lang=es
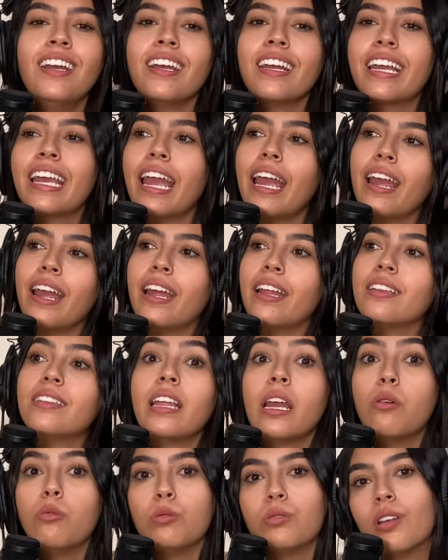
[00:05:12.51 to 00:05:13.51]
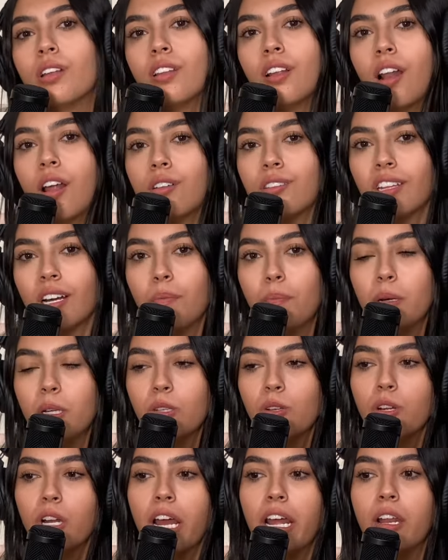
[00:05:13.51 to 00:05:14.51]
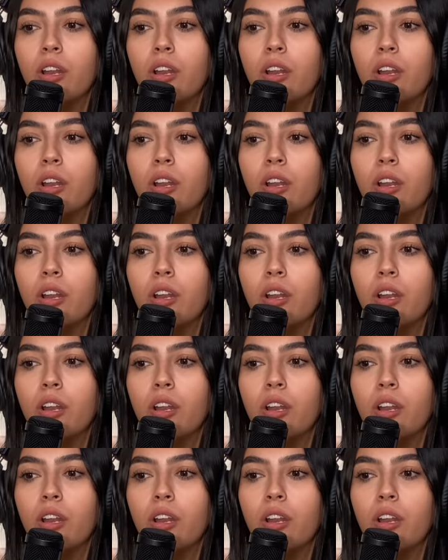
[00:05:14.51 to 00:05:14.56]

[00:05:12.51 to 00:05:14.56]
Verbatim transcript: que te gustan de la otra persona.